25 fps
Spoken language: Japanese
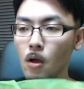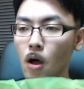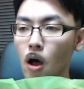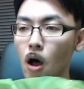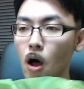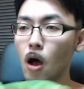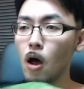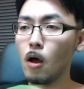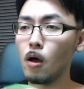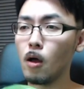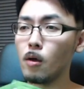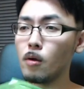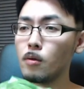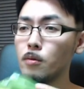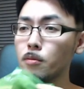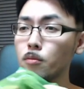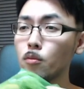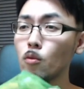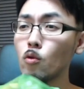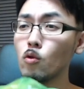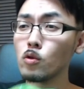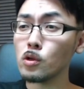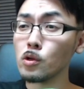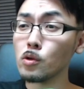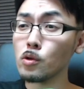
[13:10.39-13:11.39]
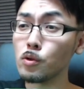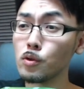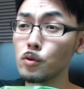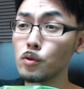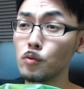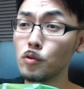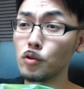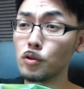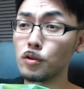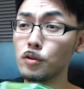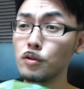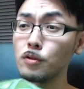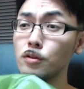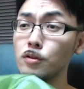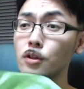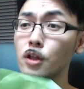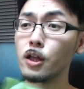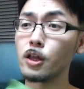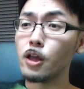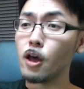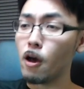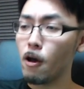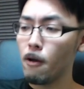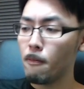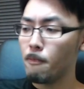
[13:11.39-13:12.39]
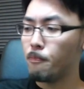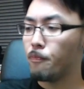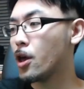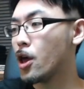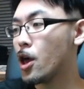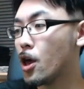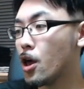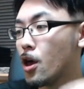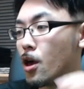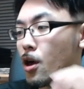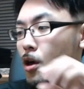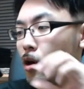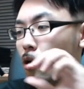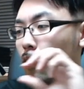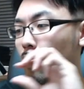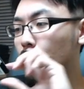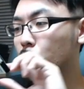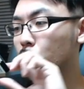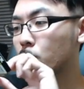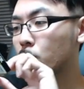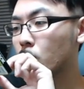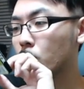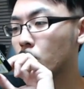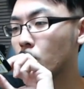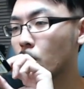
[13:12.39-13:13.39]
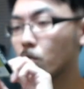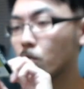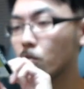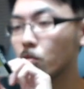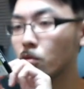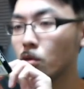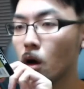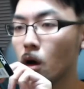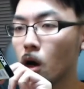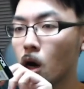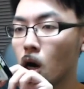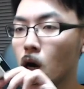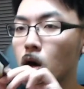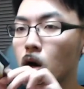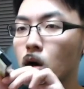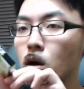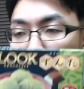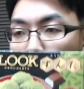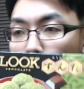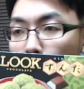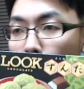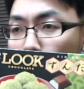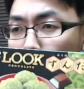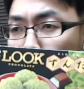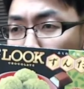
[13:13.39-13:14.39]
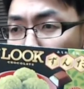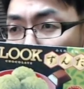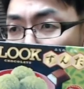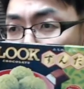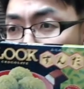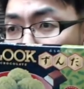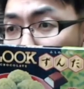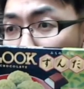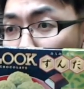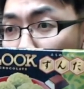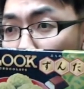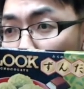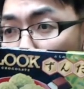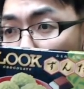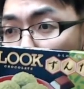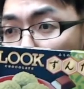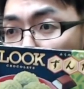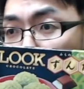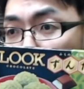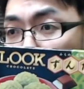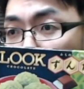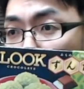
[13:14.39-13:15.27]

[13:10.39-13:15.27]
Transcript: あ、もう一つもずんだだ。へえー、こんなのあるんだ。ルックずんだ。